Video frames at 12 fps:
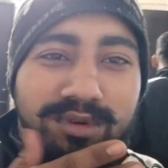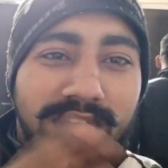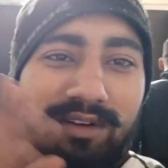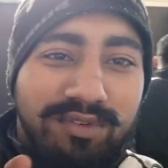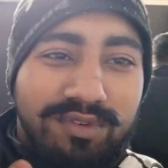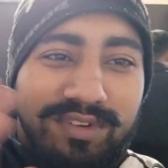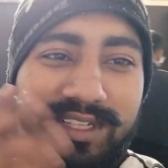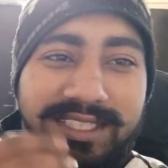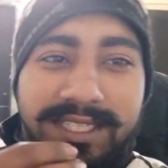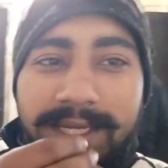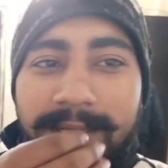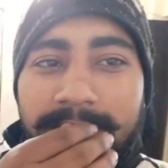बुआ
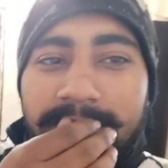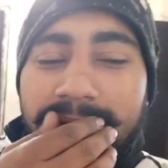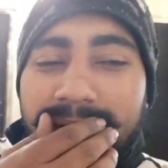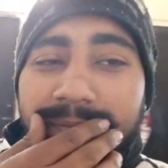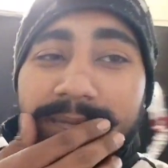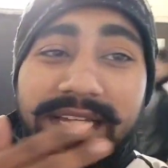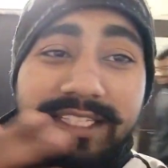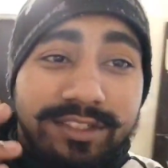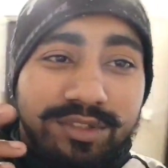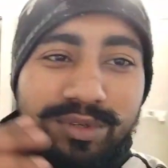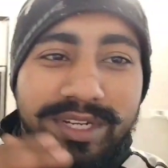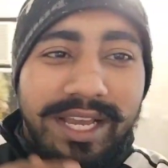फूफा जी
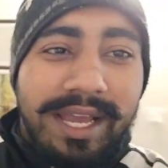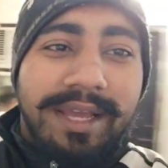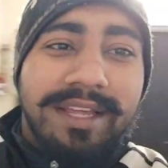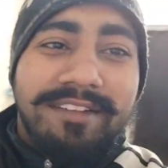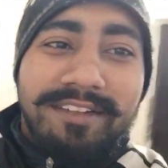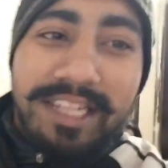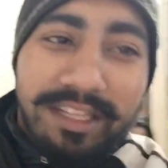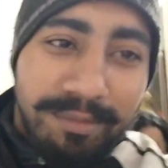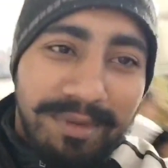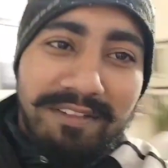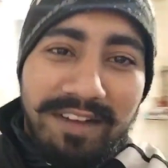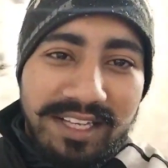बहन सो रही
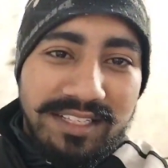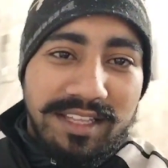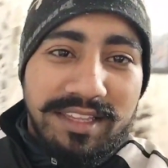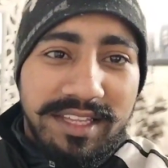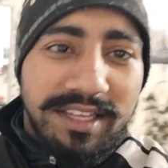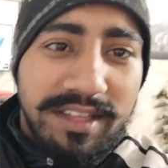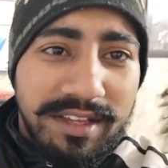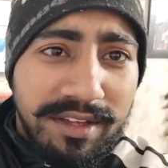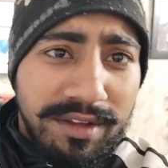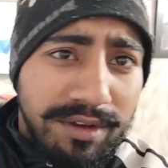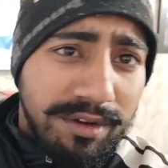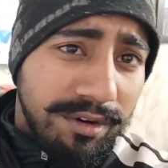हैं मिलवा के जाते
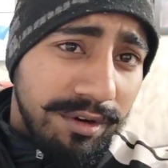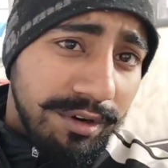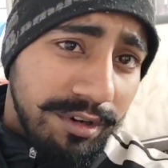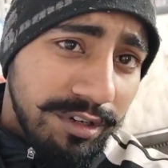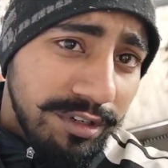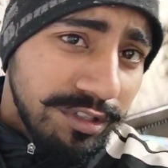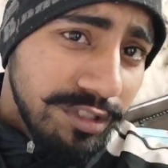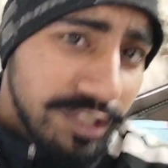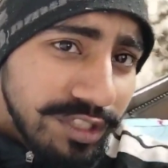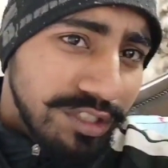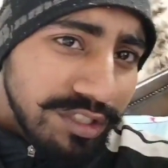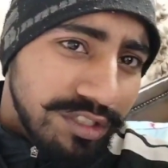और
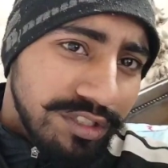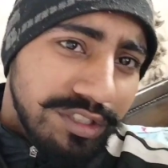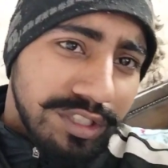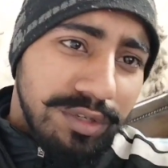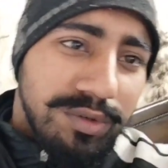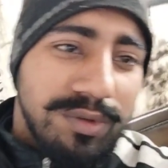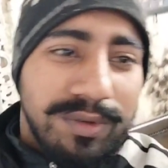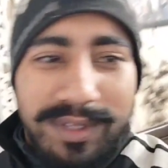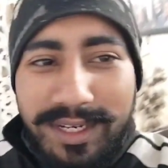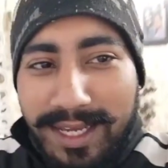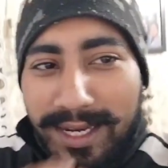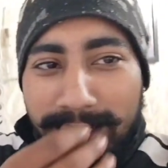चलो
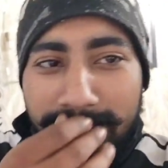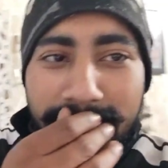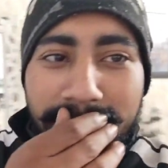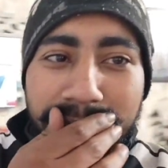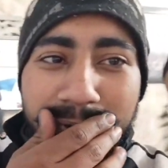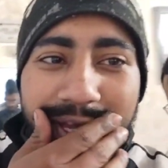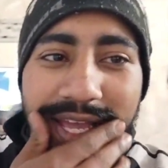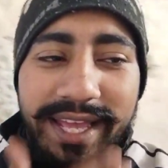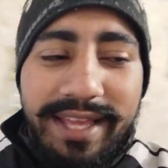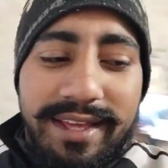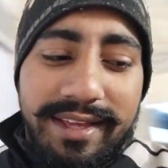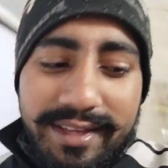निकलने का टाइम हो गया
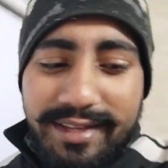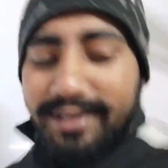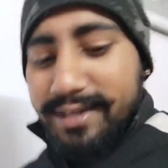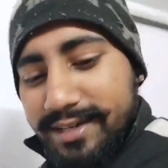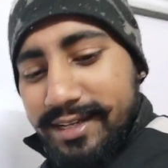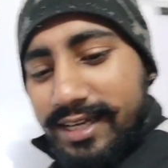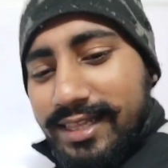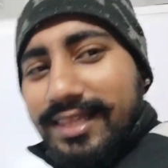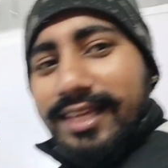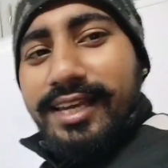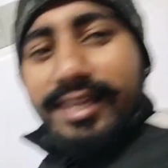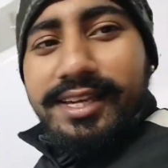
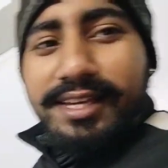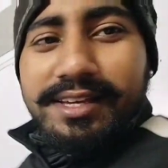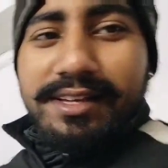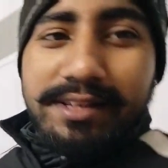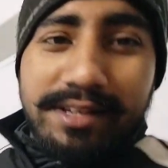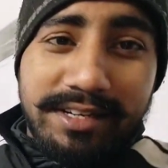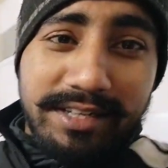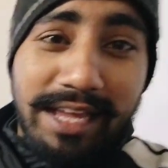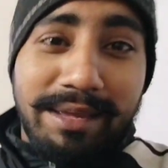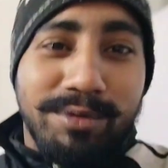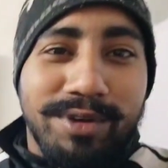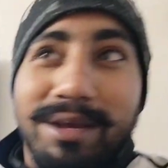निकलते हैं
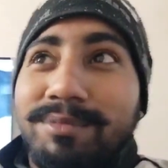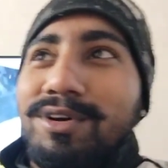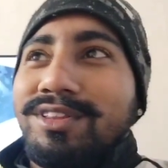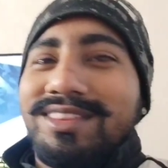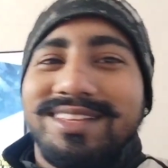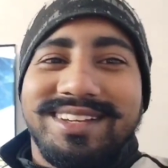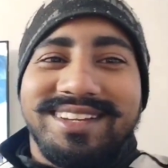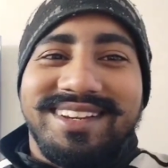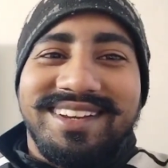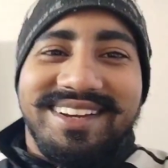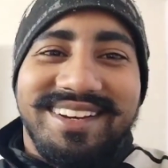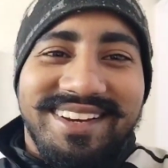टाइम हो गया बहुत
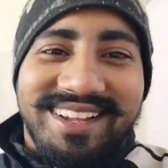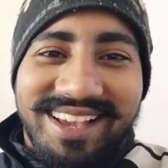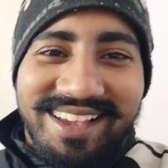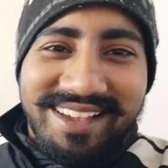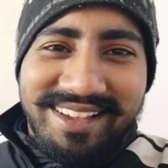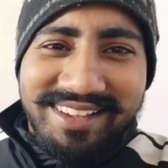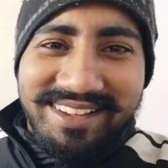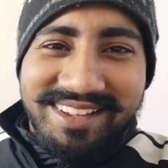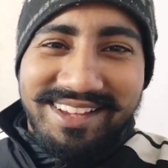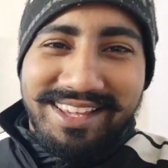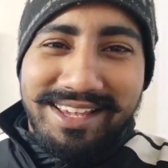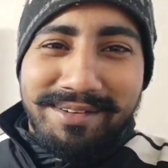ठीक
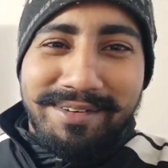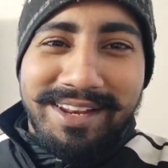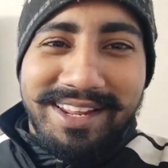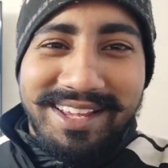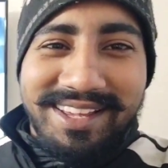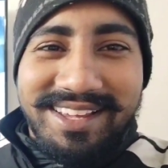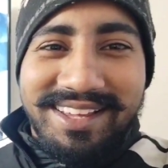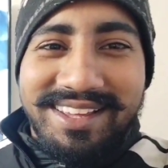है ये हमारे